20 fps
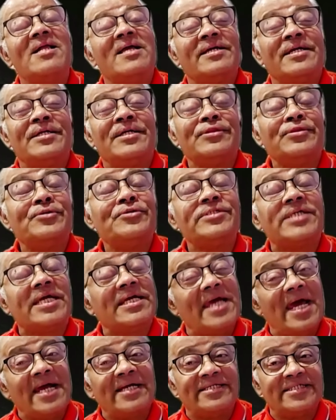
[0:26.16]
কিন্তু সেই
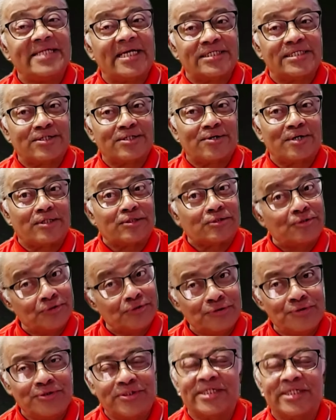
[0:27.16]
অ্যাডজাস্ট করার
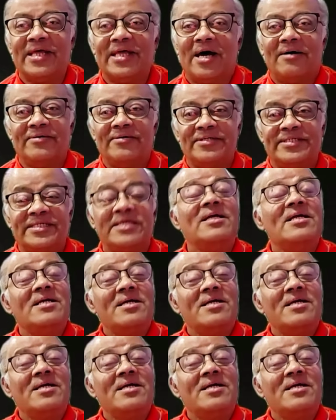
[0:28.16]
সুযোগটি দেওয়া হয়েছে